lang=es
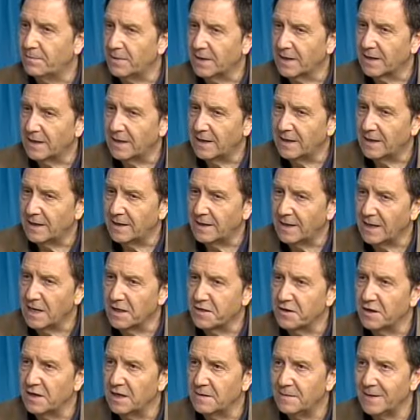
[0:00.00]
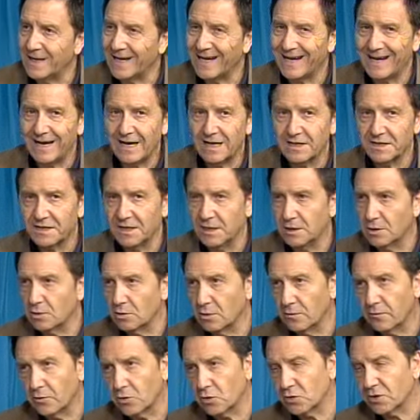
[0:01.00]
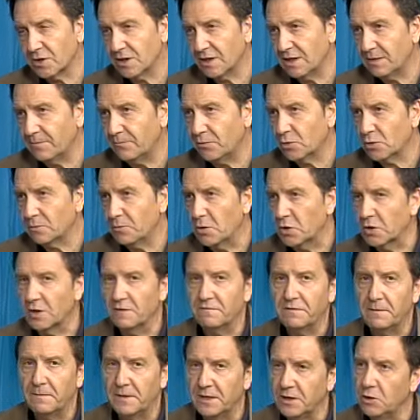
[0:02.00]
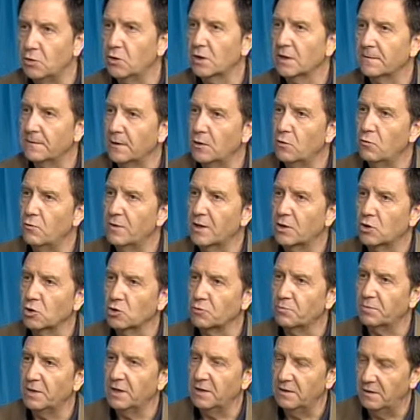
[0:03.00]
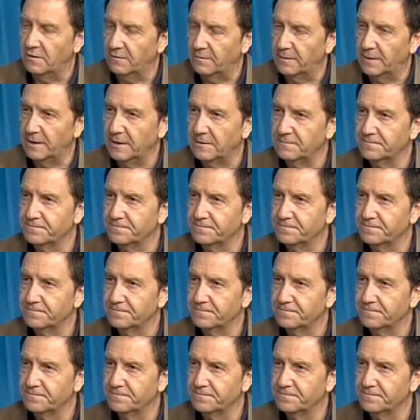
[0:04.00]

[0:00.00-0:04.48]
para el CDM casi todos los equipos, menos el femenino, que va a jugar los playoffs, ¿verdad?